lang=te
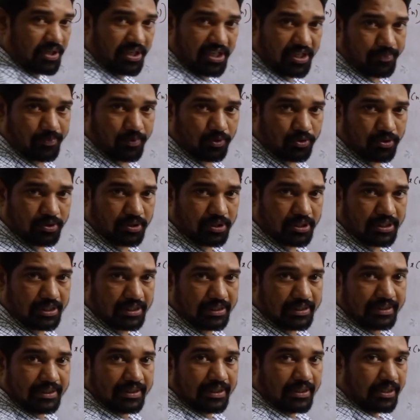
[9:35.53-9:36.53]
వన్ అయిపోతుంది కదా
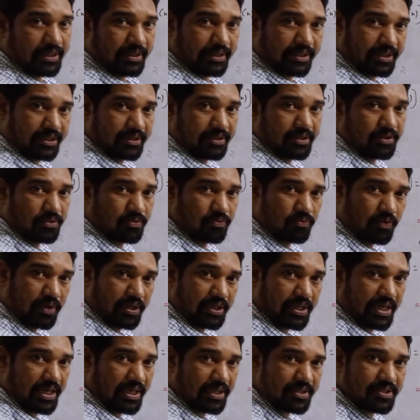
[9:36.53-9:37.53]
అంటే నేను
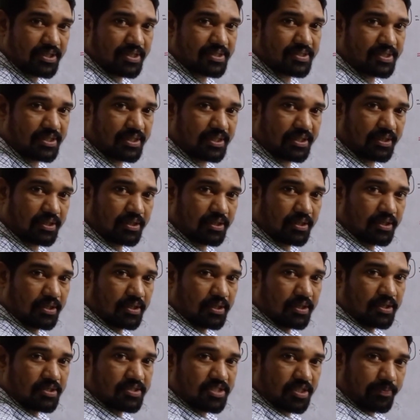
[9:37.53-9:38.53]
వన్ యాడ్ చేసి
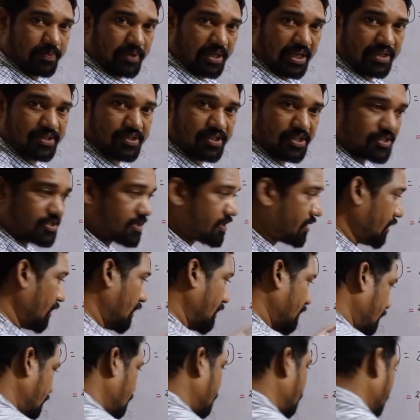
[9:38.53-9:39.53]
సబ్ట్రాక్ట్ చేస్తే
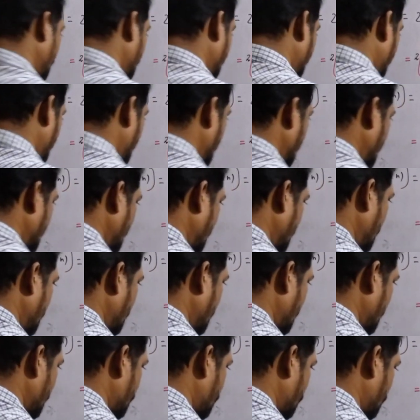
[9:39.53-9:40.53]
అది ఇలా
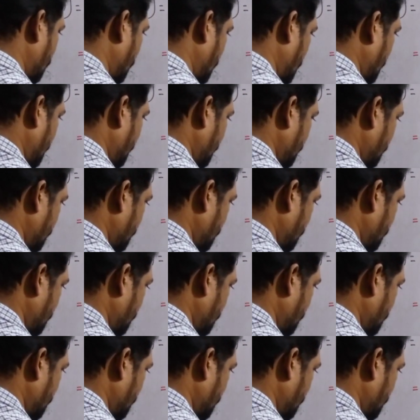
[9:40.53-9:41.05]
ఇలా రాసుకుంటాం